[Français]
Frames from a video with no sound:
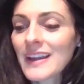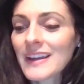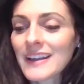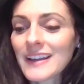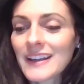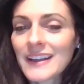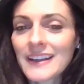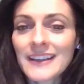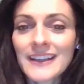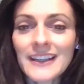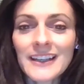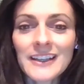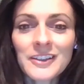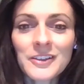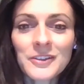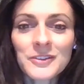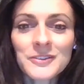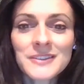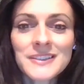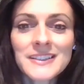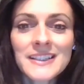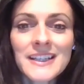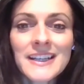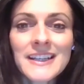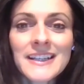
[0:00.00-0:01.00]
Quel
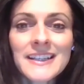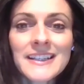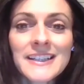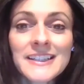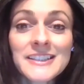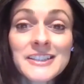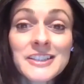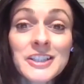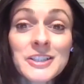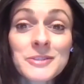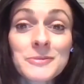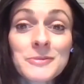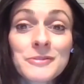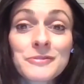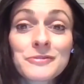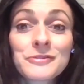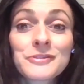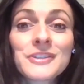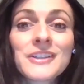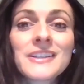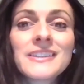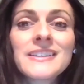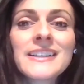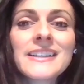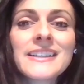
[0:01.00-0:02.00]
conseil est-ce que je peux vous
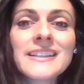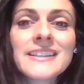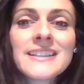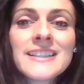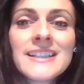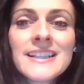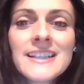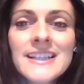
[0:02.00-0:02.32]
donner?